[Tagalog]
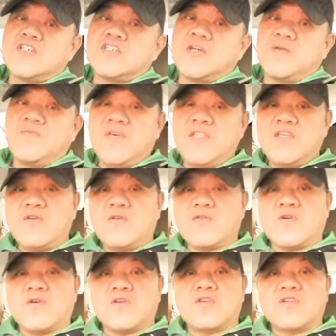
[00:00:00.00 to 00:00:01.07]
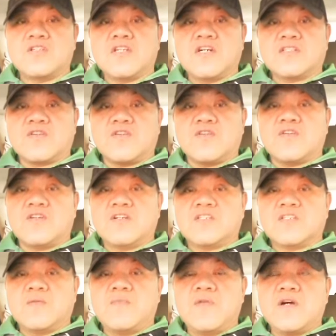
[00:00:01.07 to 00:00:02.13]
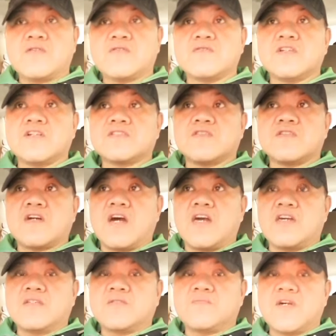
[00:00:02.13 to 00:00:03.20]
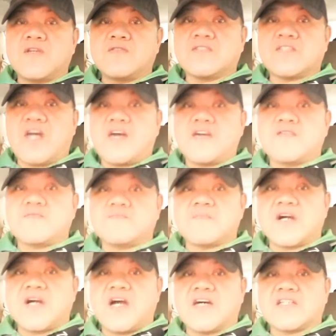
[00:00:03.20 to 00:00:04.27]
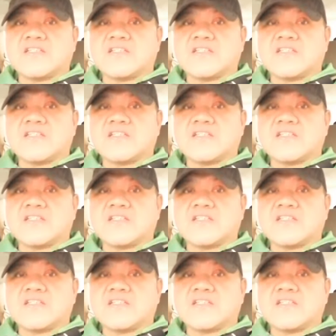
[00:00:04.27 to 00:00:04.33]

Sa video ko na to, sa vlog ko na to guys, meron tayong mga